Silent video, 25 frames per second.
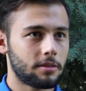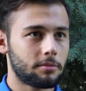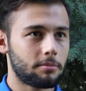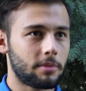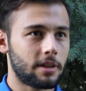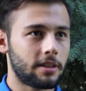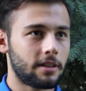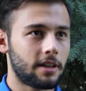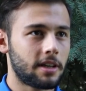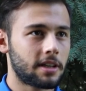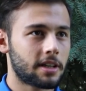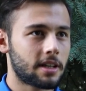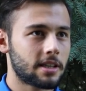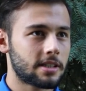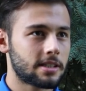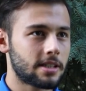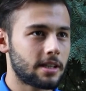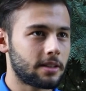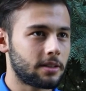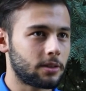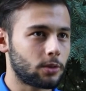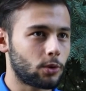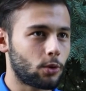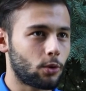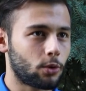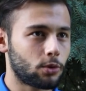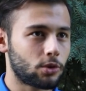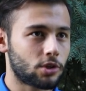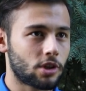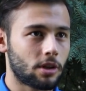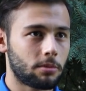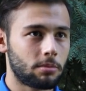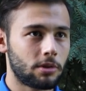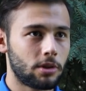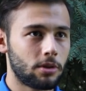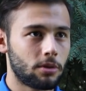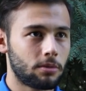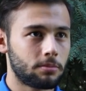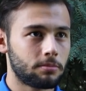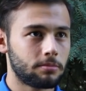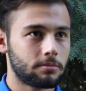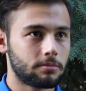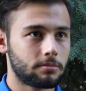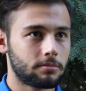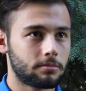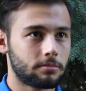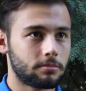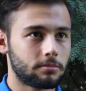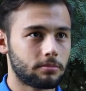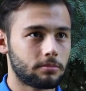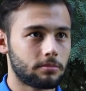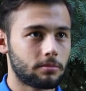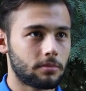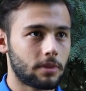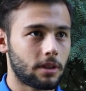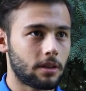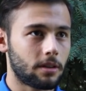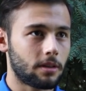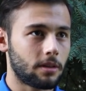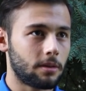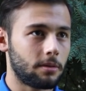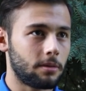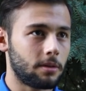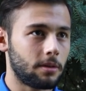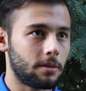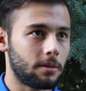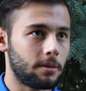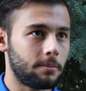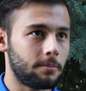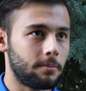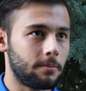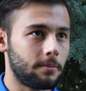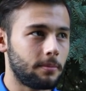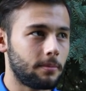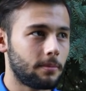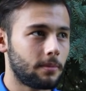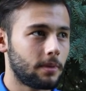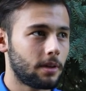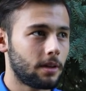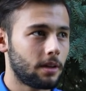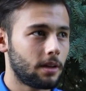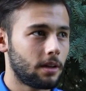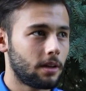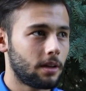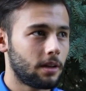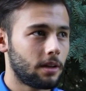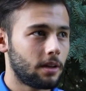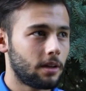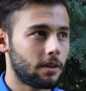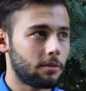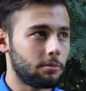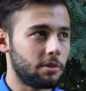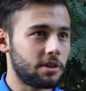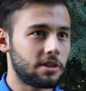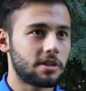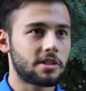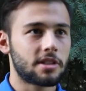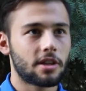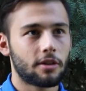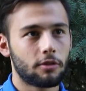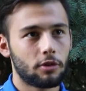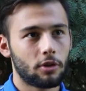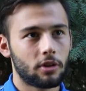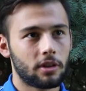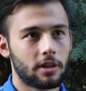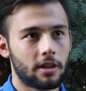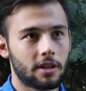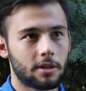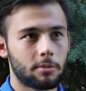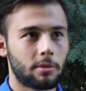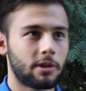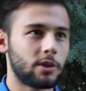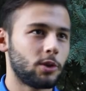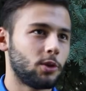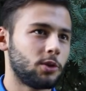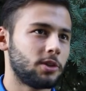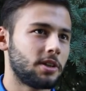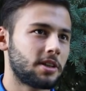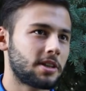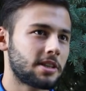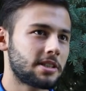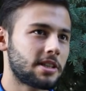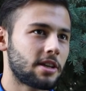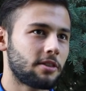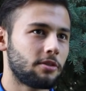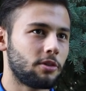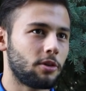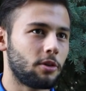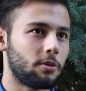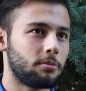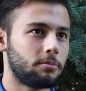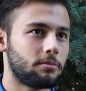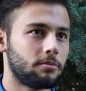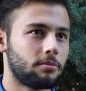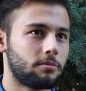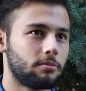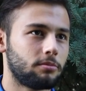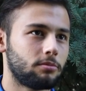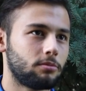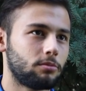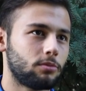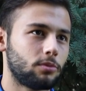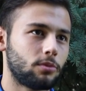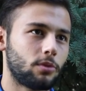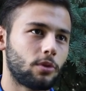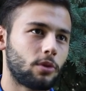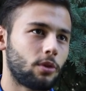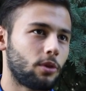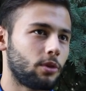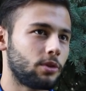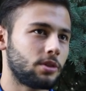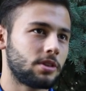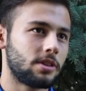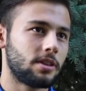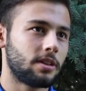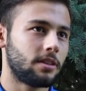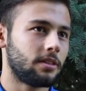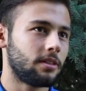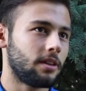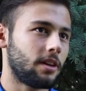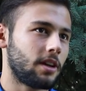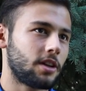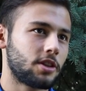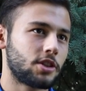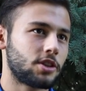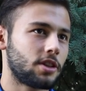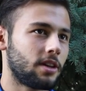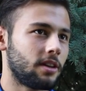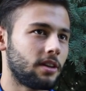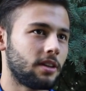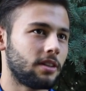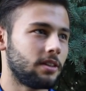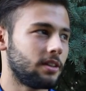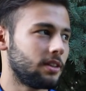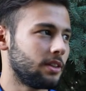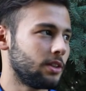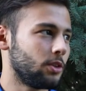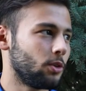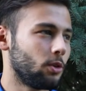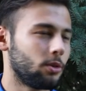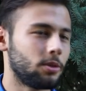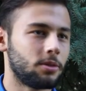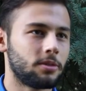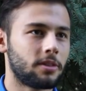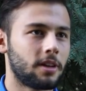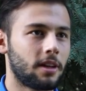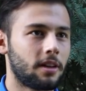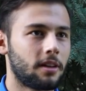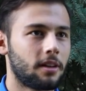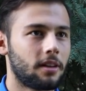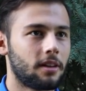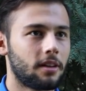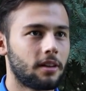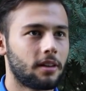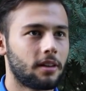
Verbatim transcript: Ben herkesle konuşabiliyorum. Ee, Beni seviyorlar, ben onları seviyorum. O yüzden her şey iyi yolunda.